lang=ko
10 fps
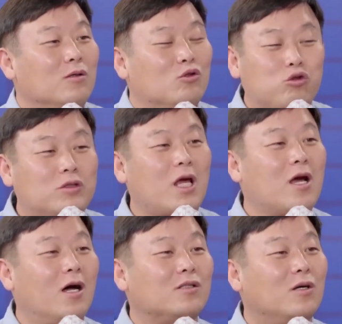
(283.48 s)
축제에
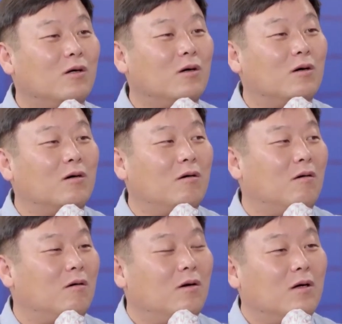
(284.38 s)
가서 축제 간다.
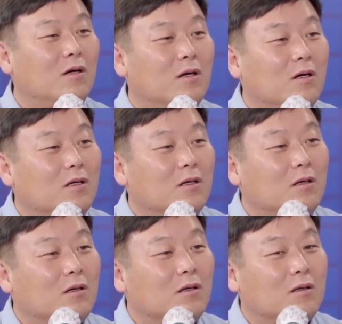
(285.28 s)

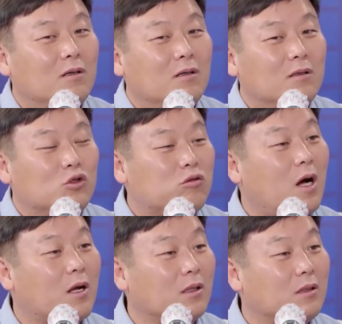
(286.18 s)
어...
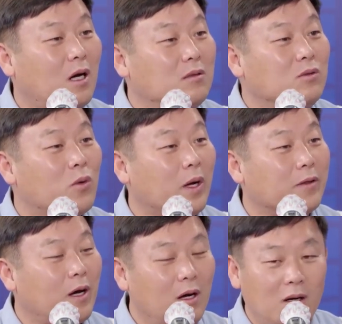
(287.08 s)
축하를 한다,
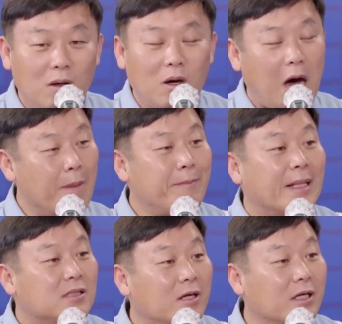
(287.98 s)
응원한다. 음... 안
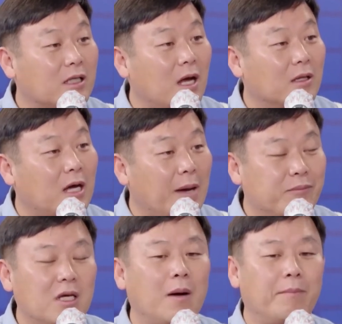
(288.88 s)
맞잖아 일단
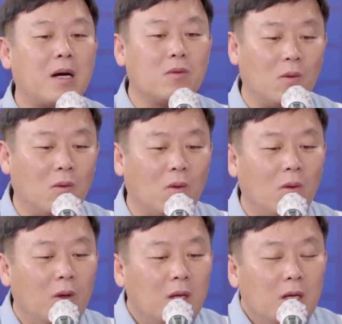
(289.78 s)
앞뒤가 안 맞고.
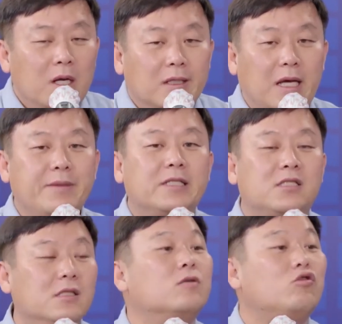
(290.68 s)
그다음에
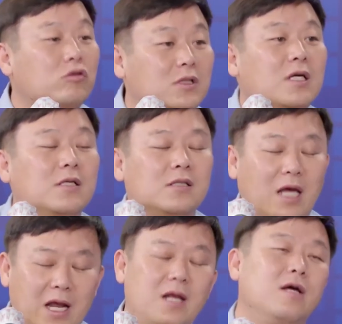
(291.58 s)
지역 축제들
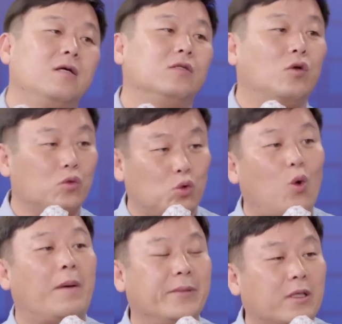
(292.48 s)
살아나는 거 저도
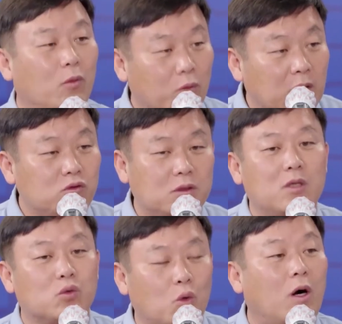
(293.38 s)
좋아합니다. 워낙
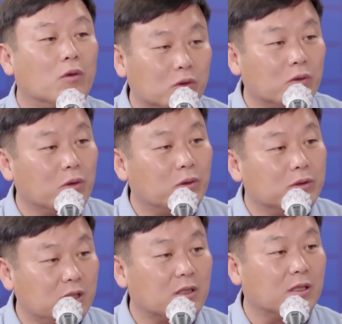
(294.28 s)
축제도 좋아하고 저도요.
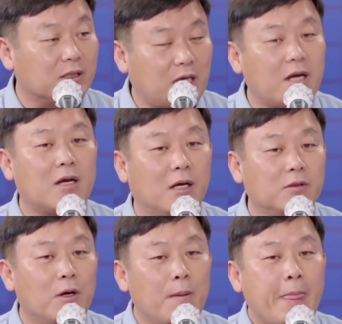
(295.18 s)
네, 지역 경제 네.
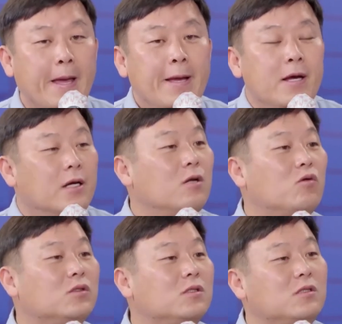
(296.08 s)
살아나야죠. 네.
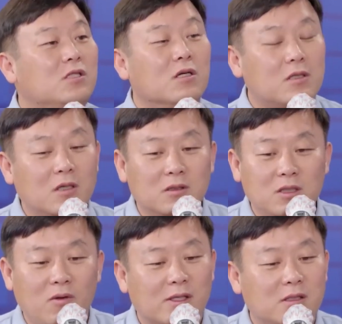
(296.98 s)
그래놓고 지역
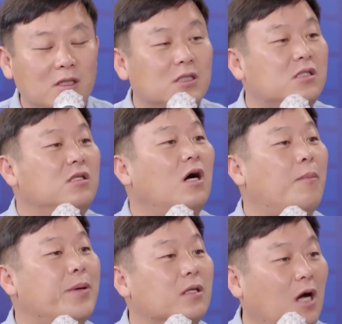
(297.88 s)
경제 활성화는 지역
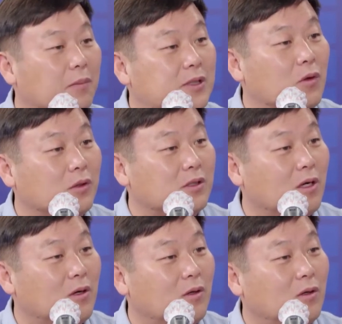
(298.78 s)
앞에는 다 없애고
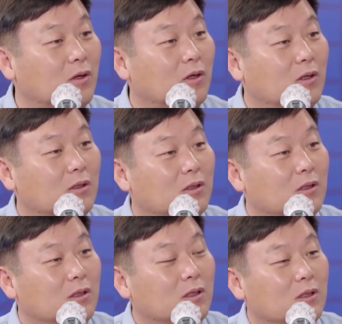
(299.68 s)
있어요.
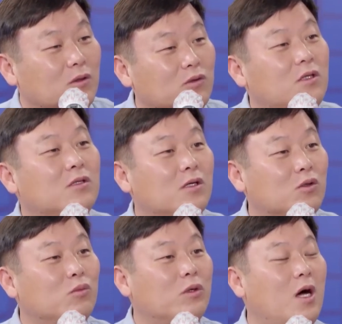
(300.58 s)
어... 윤석열
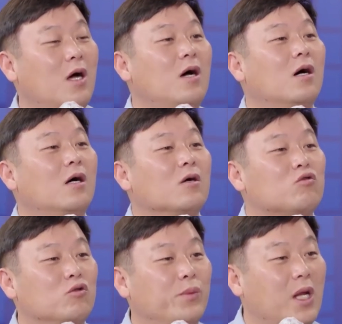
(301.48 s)
정부나
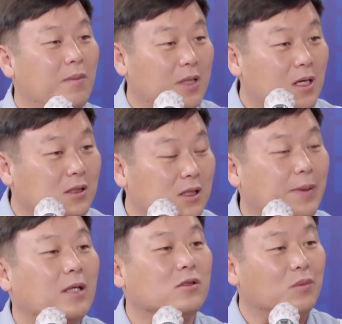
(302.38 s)
국민의힘당 예...
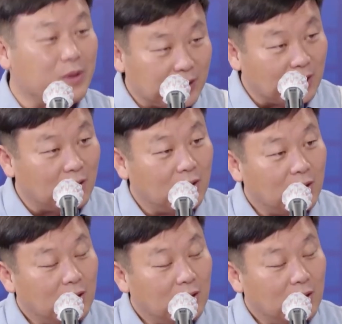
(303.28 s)
지방정부에서 아,